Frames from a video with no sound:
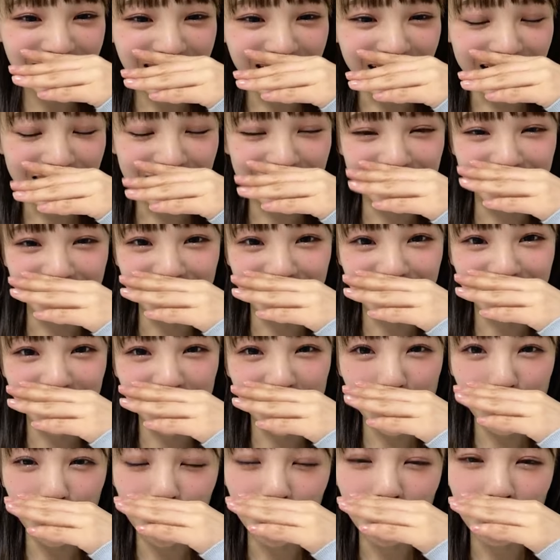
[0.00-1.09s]
あの
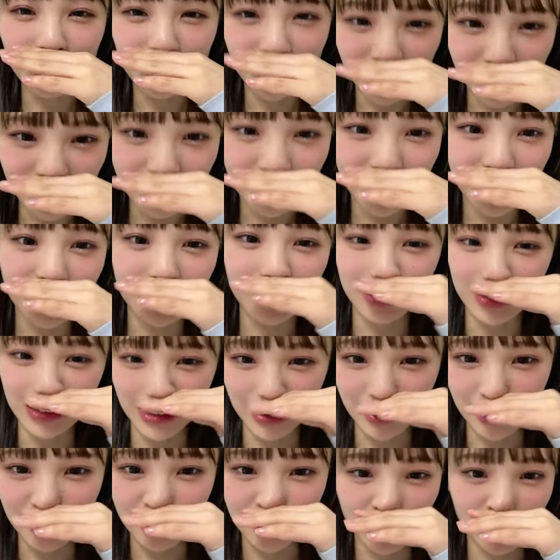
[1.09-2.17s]
踊ってるケイト
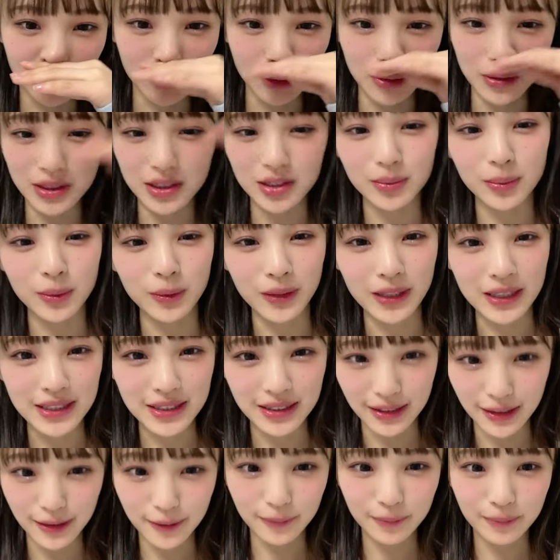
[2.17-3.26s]
ちゃんがちょっとツボです
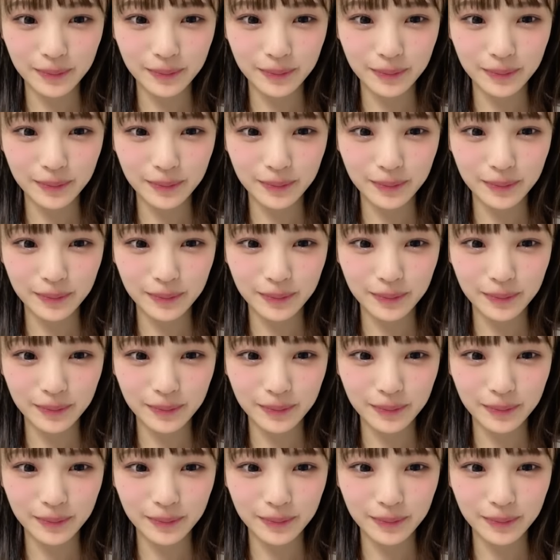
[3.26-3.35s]
ね